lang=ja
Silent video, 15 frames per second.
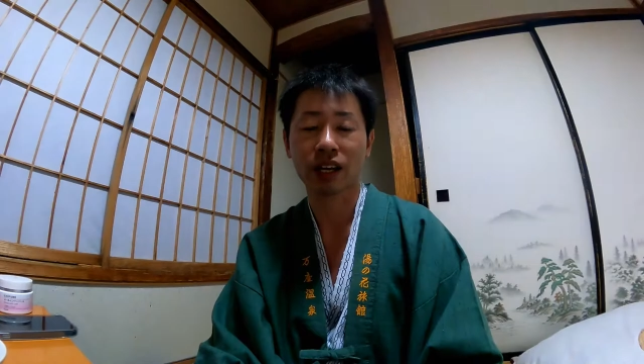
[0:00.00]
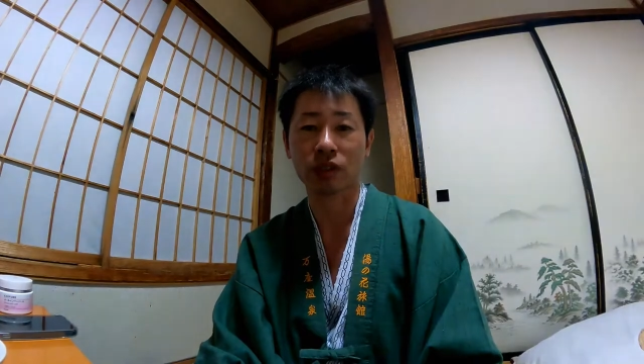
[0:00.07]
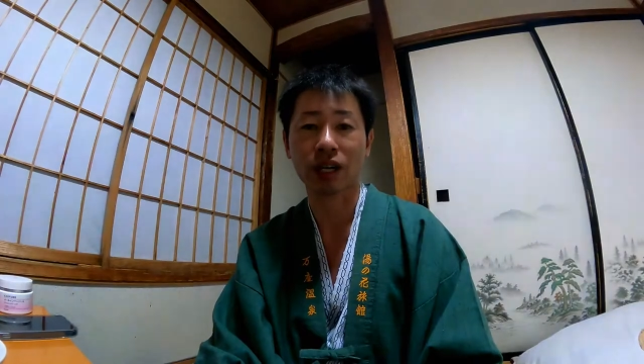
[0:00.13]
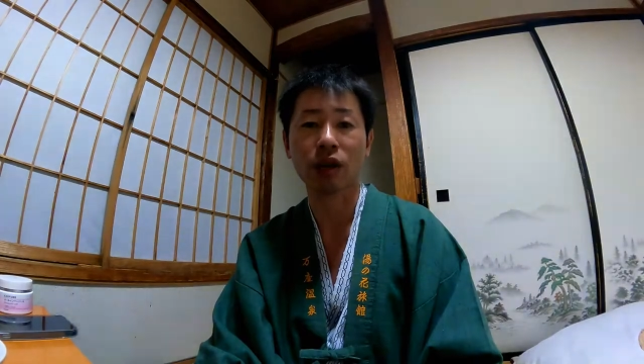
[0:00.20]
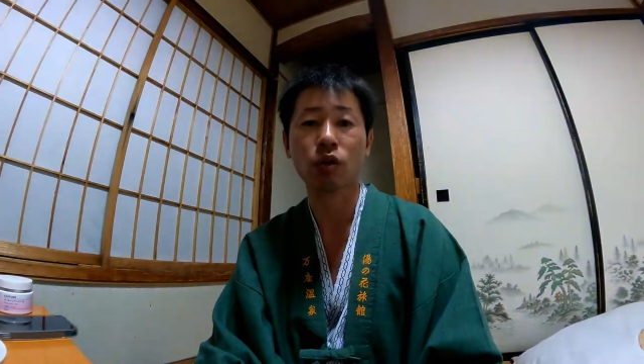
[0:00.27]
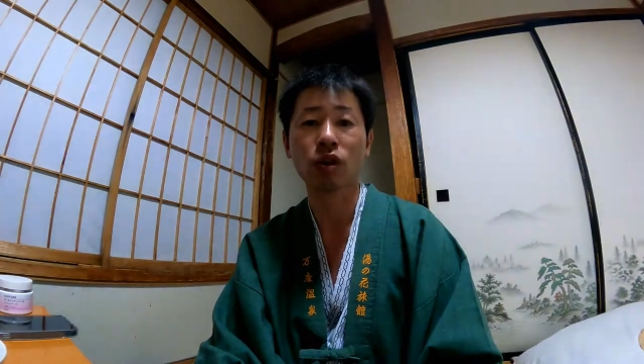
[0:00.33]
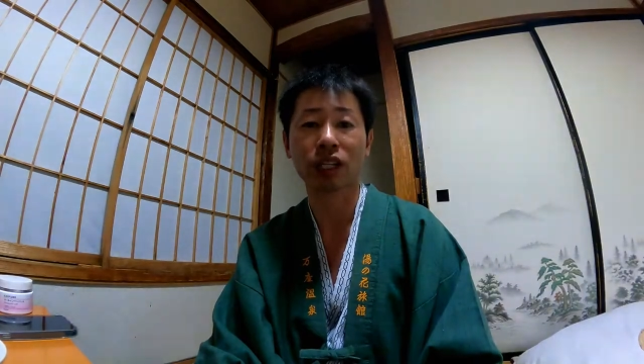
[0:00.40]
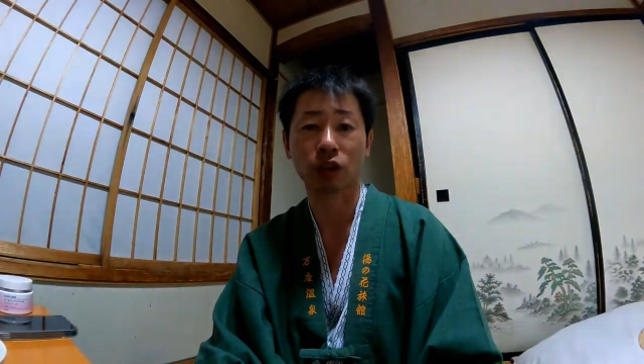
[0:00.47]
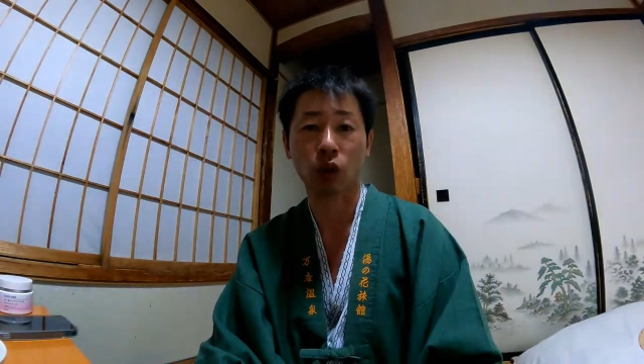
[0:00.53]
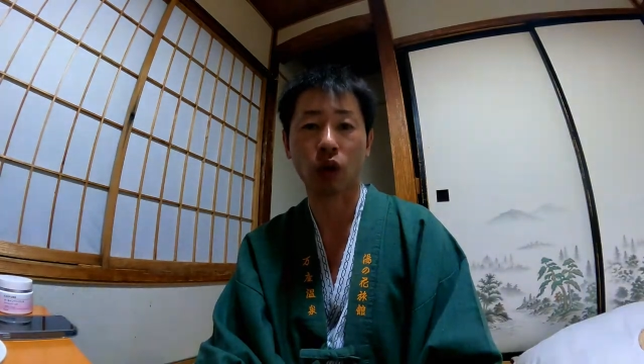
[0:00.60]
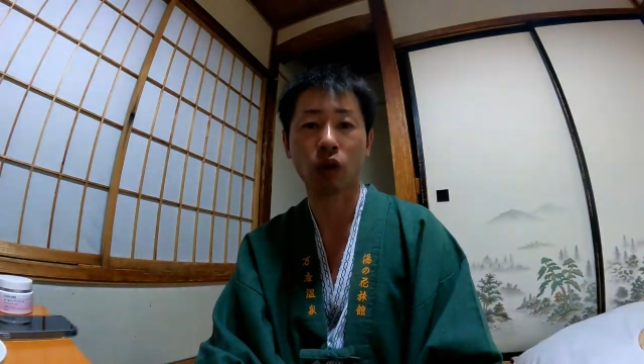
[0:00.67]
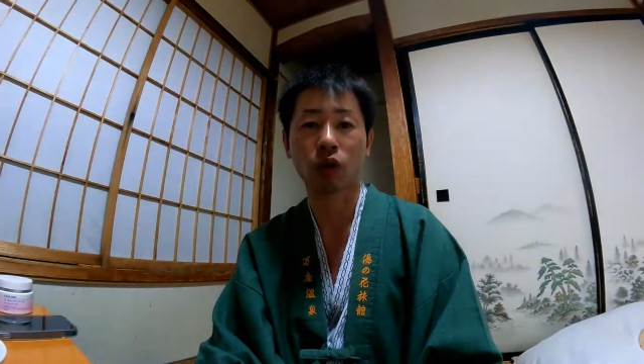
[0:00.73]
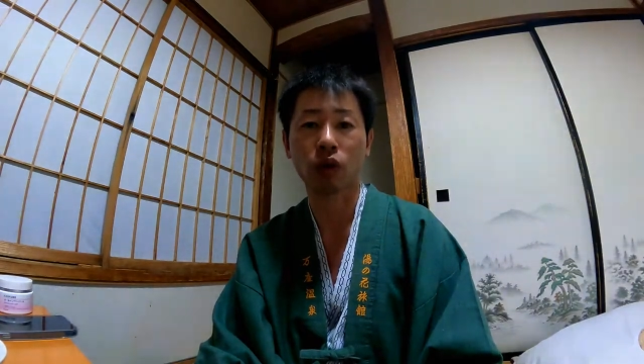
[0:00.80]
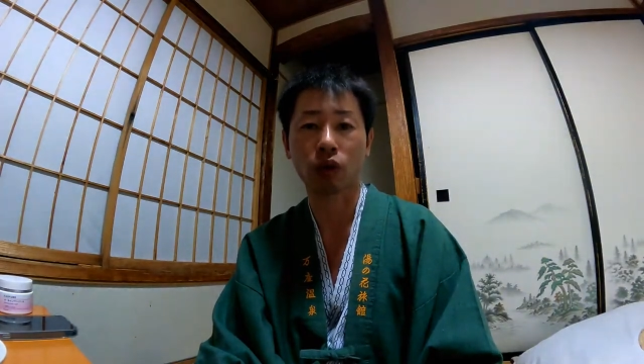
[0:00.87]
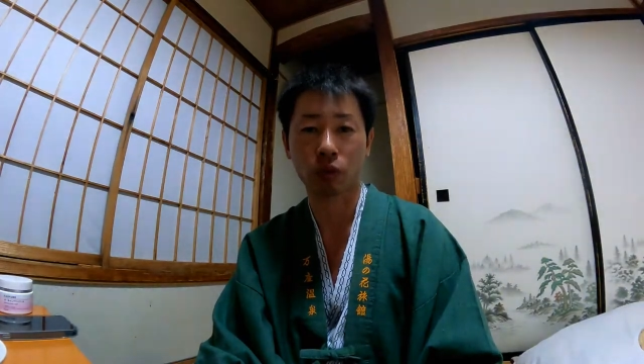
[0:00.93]
向かおうかと
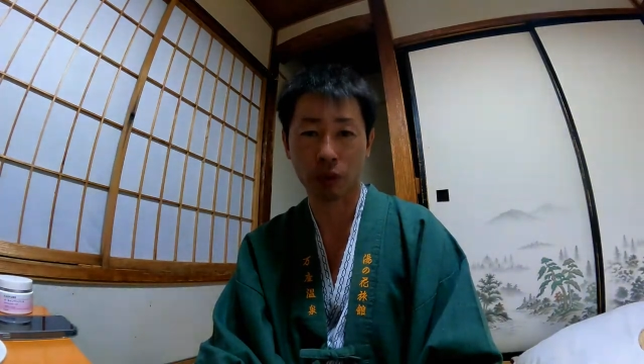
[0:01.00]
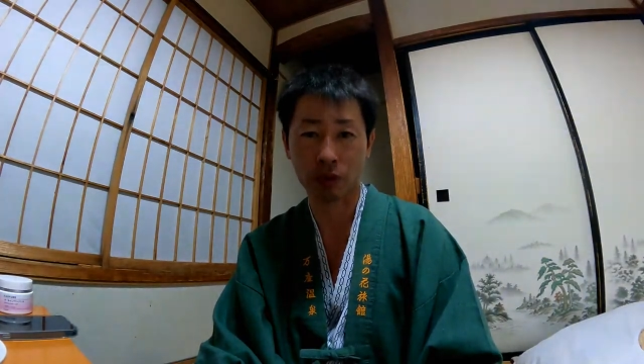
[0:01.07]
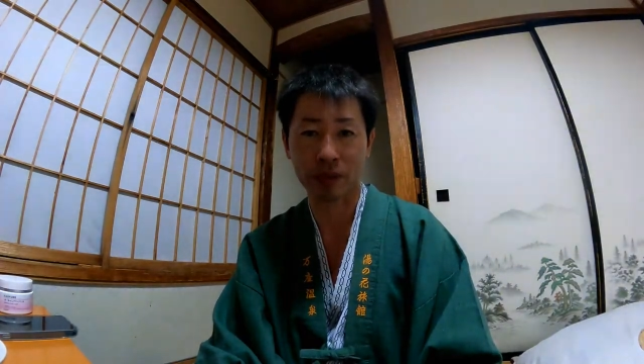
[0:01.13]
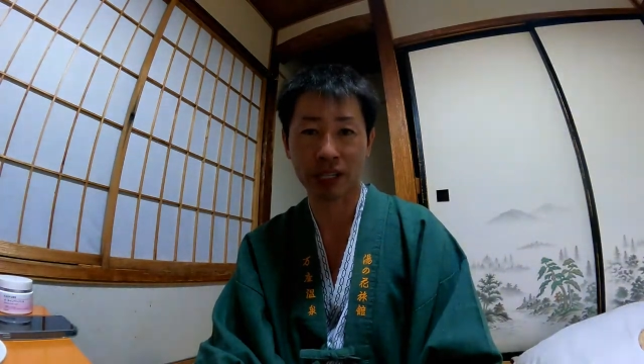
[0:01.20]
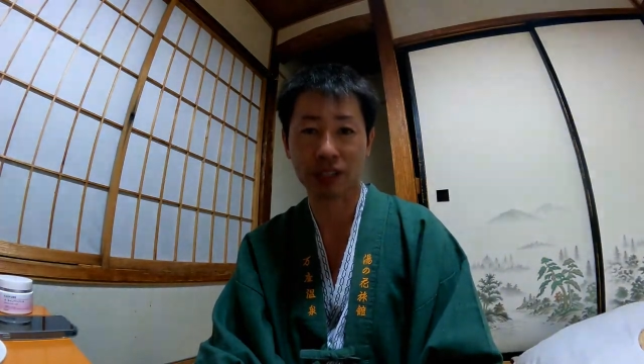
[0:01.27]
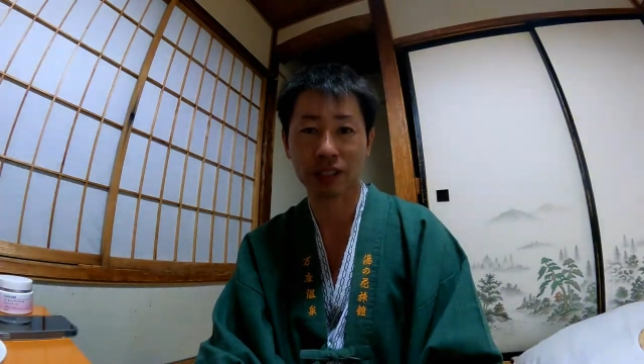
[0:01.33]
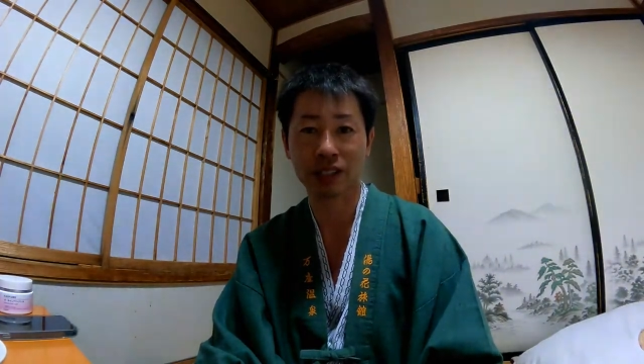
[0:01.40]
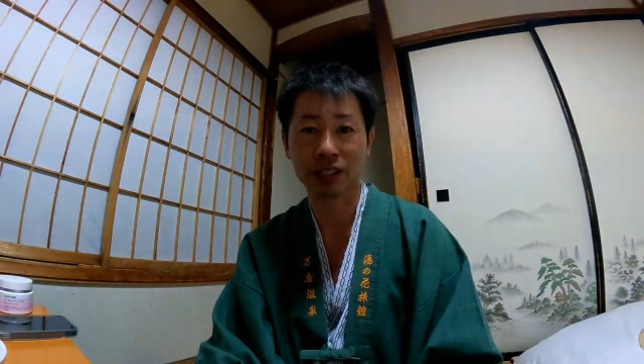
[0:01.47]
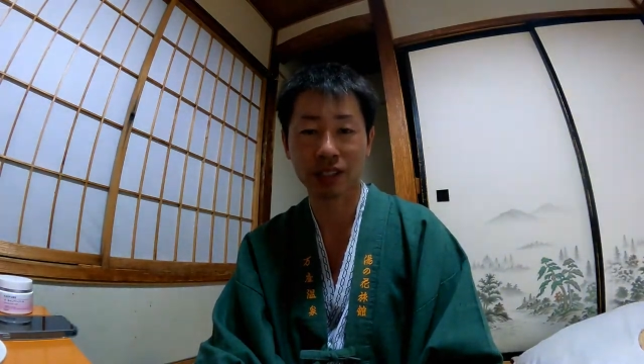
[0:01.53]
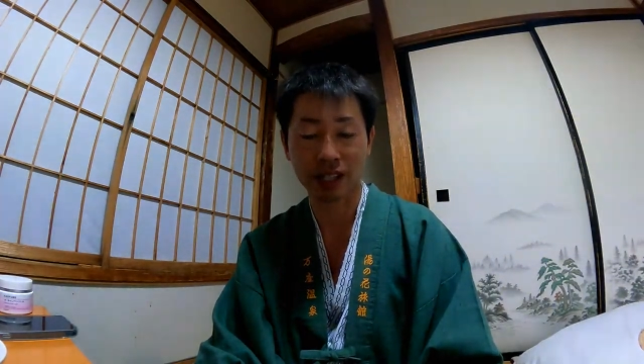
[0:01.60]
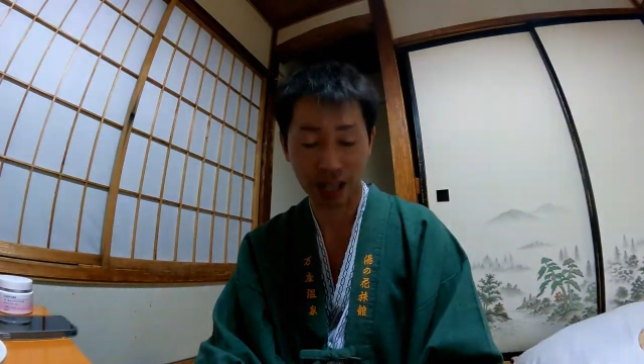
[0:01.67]
思います。